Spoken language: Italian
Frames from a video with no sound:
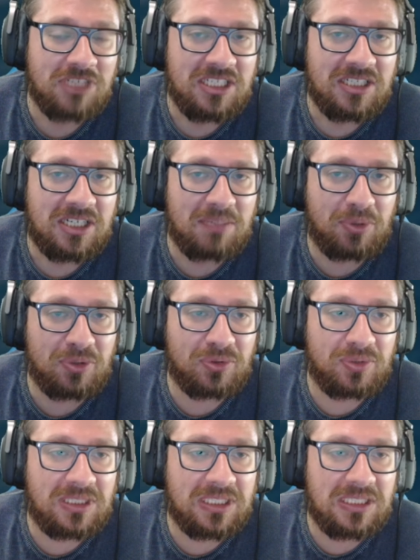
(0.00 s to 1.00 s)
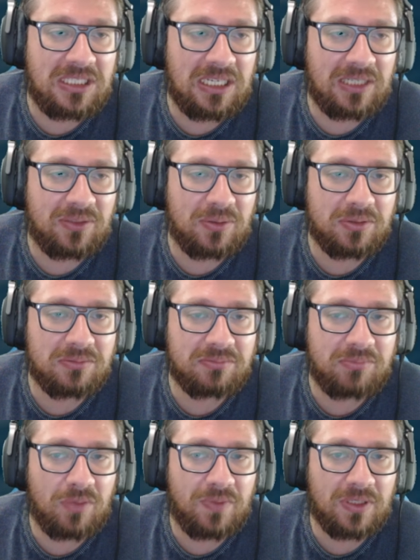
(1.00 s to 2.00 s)
Rapporto dettagliato,
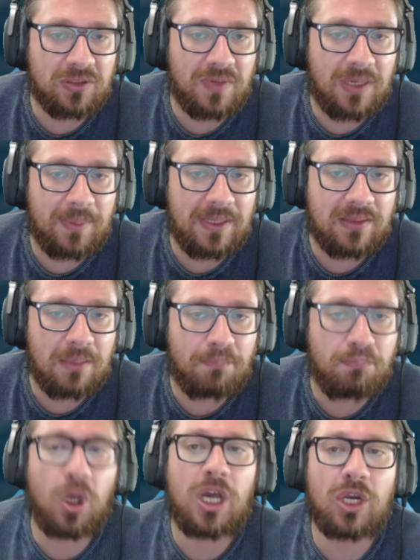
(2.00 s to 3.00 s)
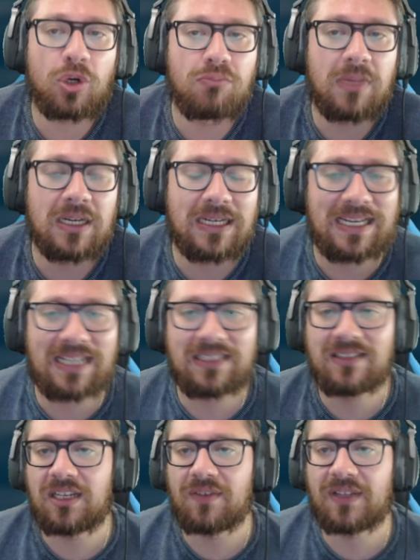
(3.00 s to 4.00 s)
abbiamo fatto veramente poca roba,
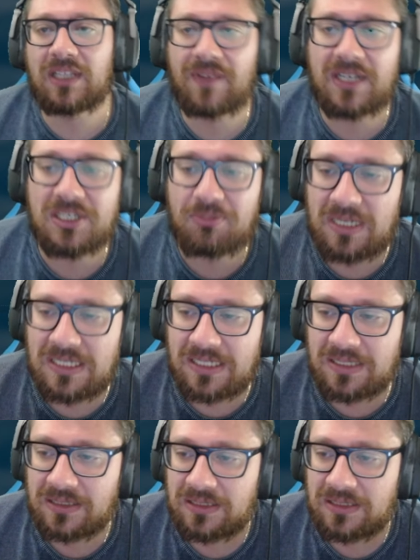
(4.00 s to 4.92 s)
crediti, levate le varie spese.